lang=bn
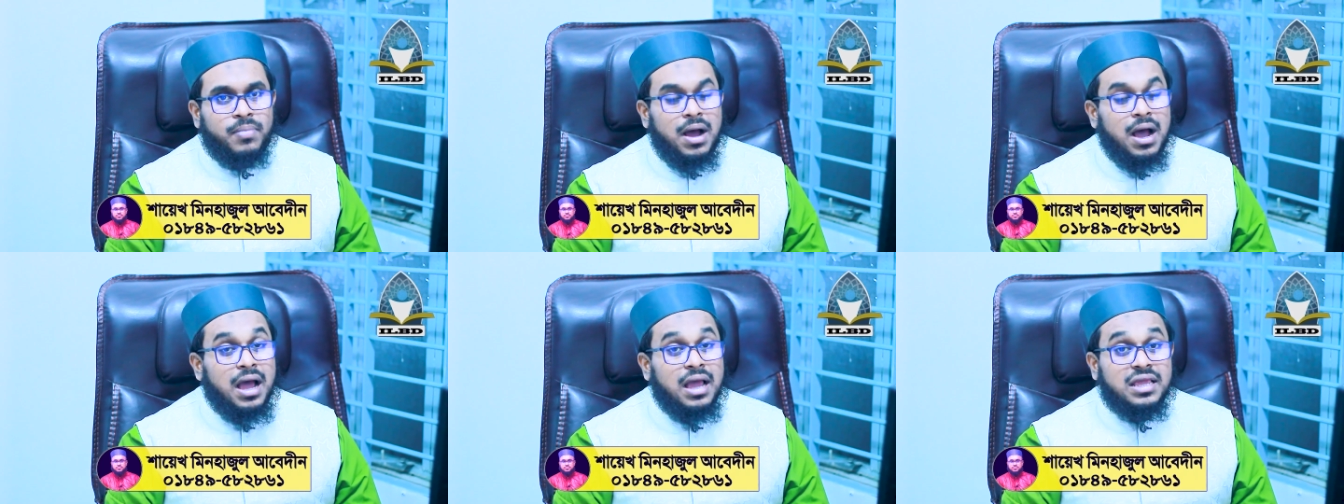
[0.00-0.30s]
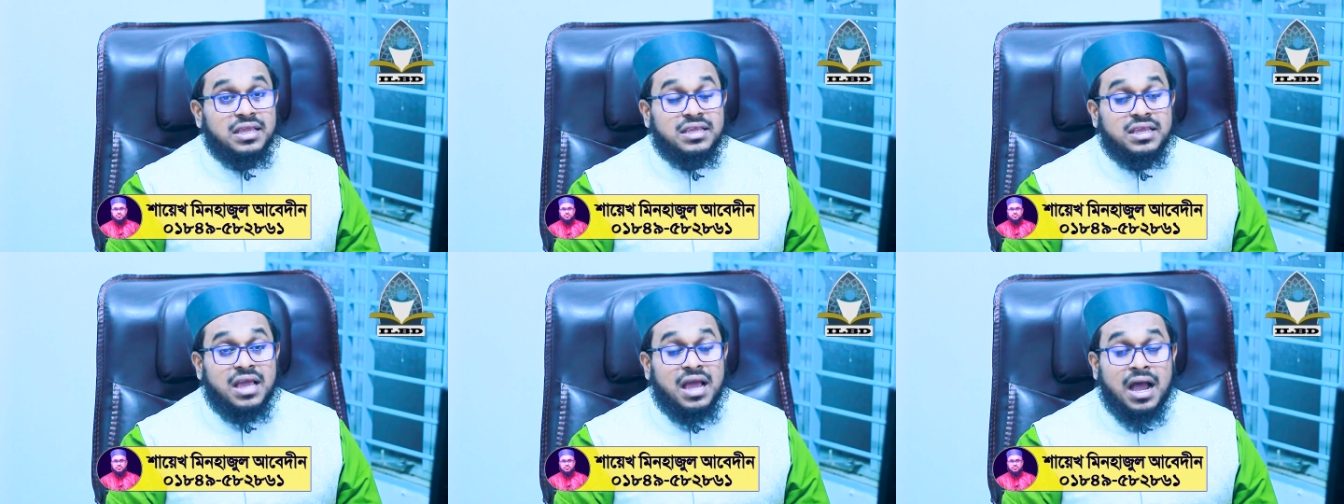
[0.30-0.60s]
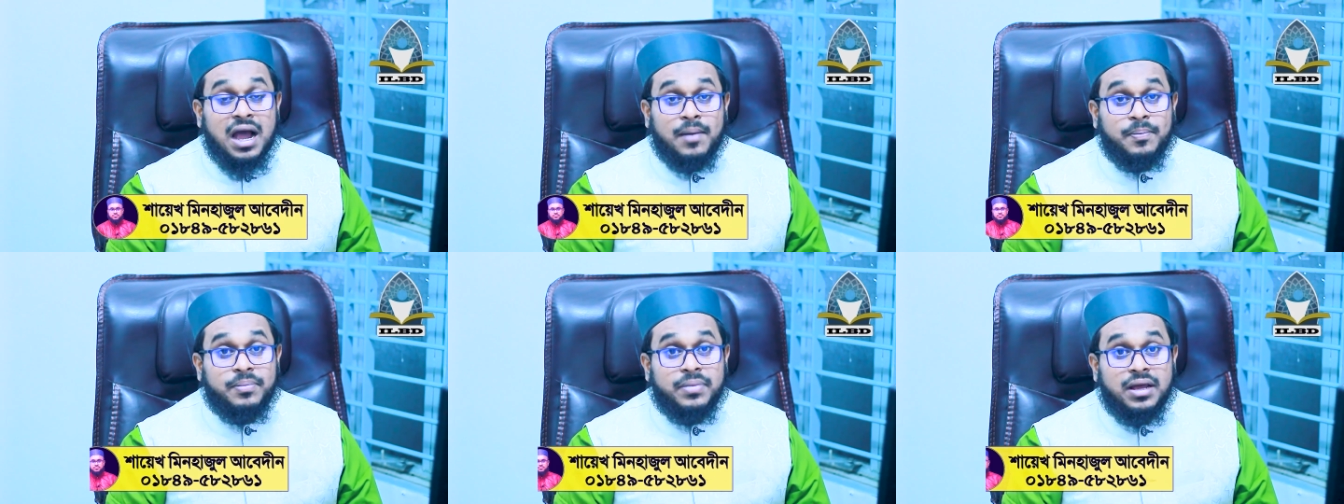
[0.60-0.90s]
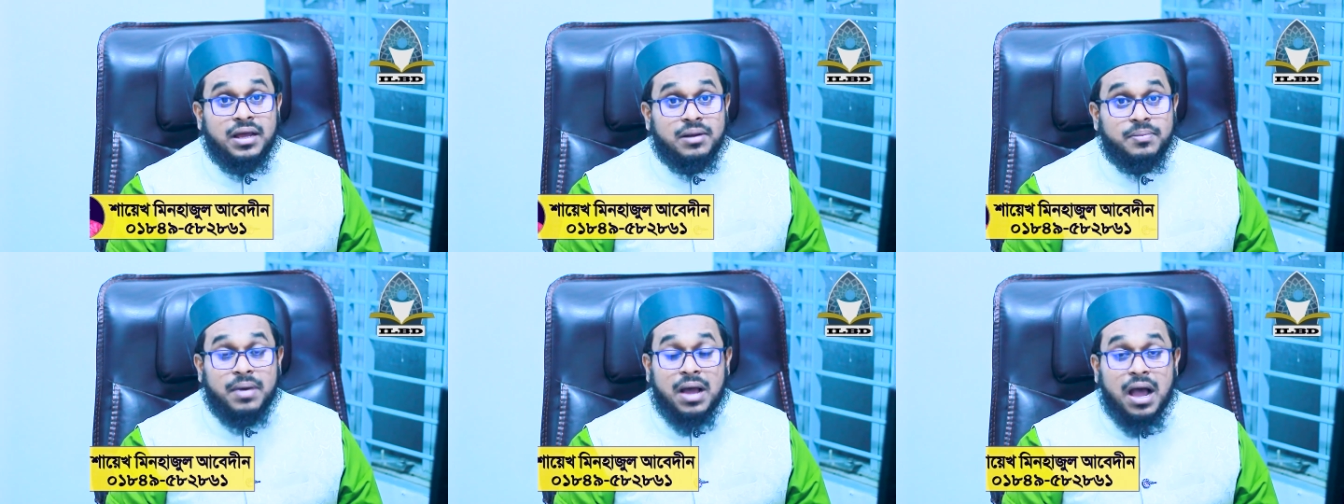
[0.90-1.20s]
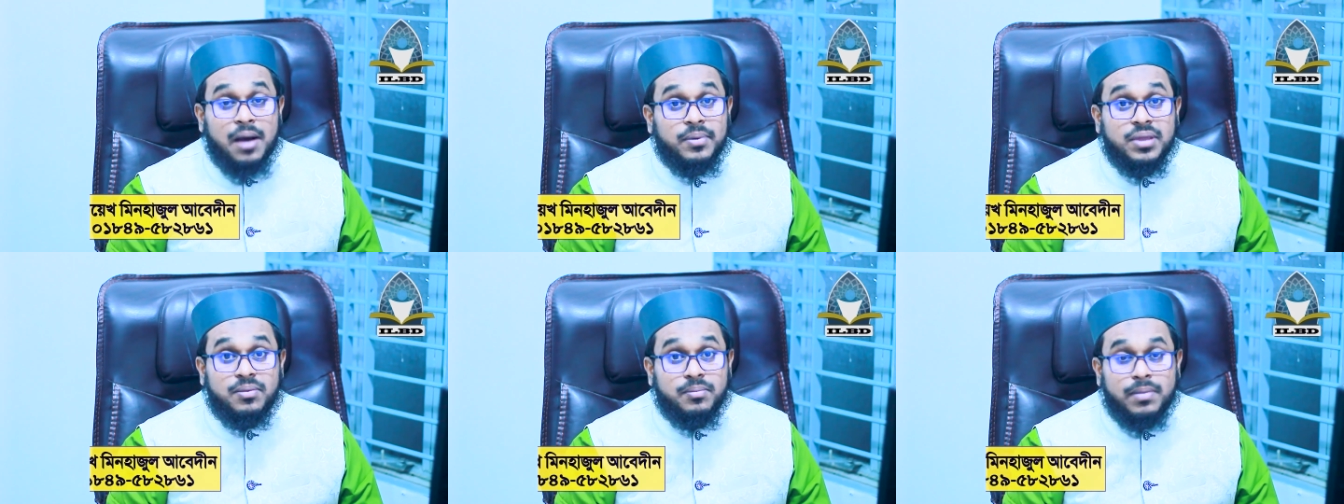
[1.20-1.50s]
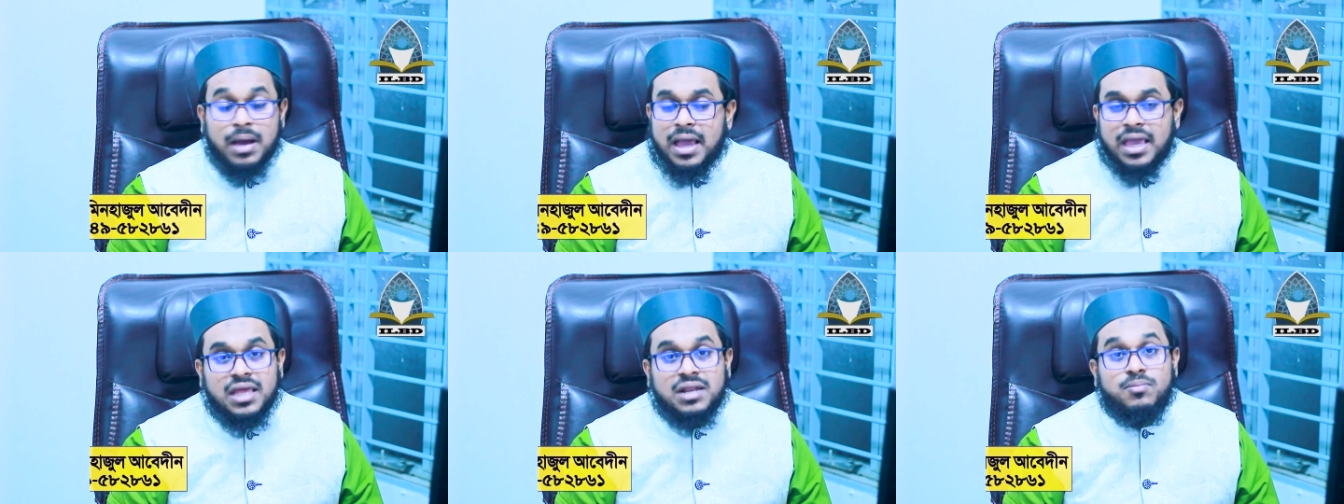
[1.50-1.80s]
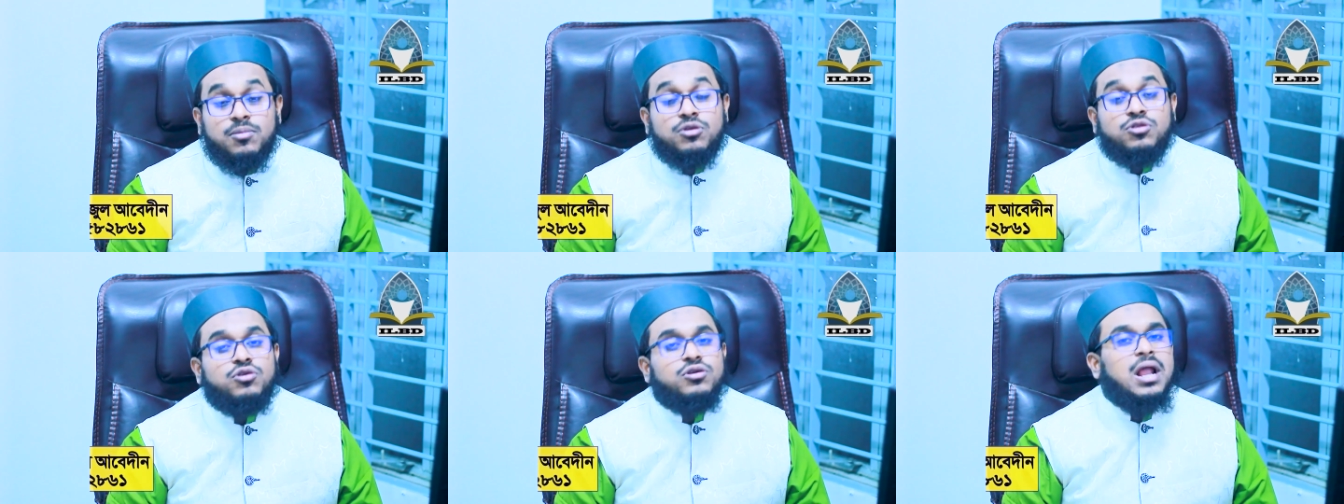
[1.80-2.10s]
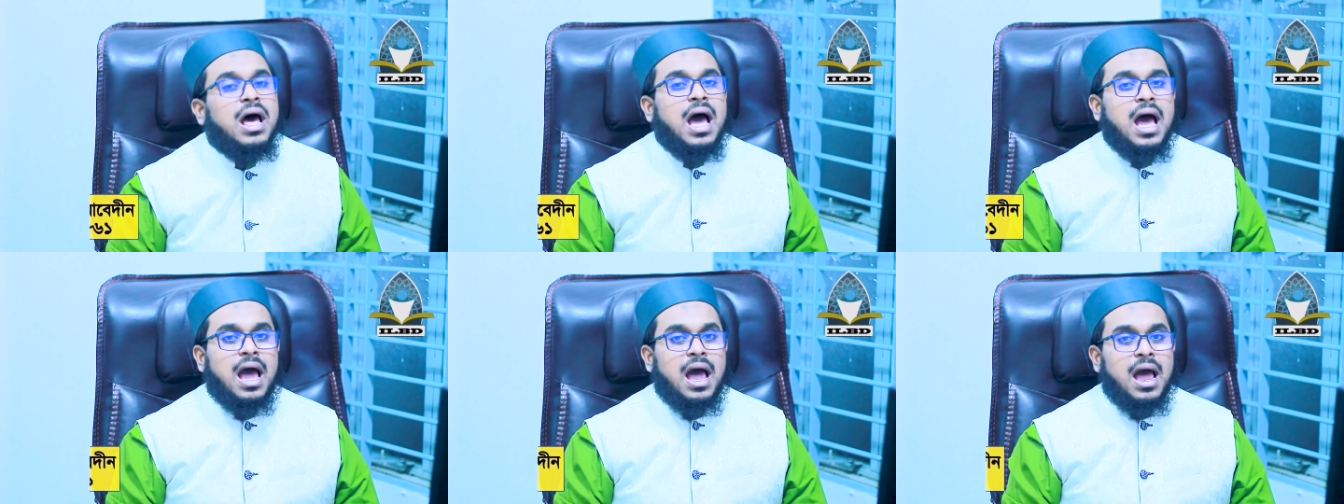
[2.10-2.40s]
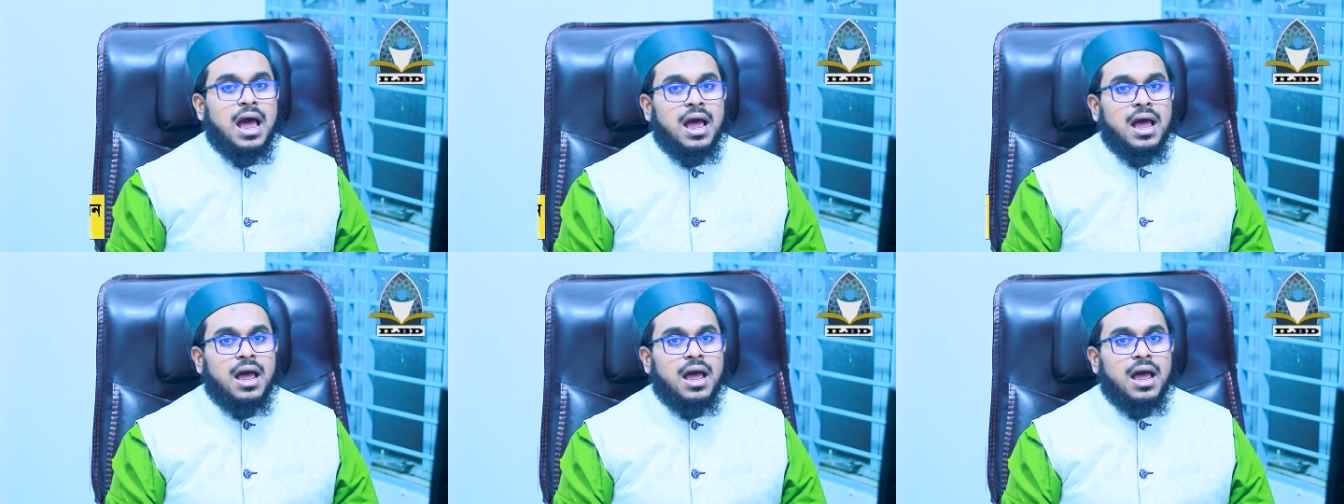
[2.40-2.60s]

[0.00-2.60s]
ভাই আপনার ভাবি মায়ের মতো না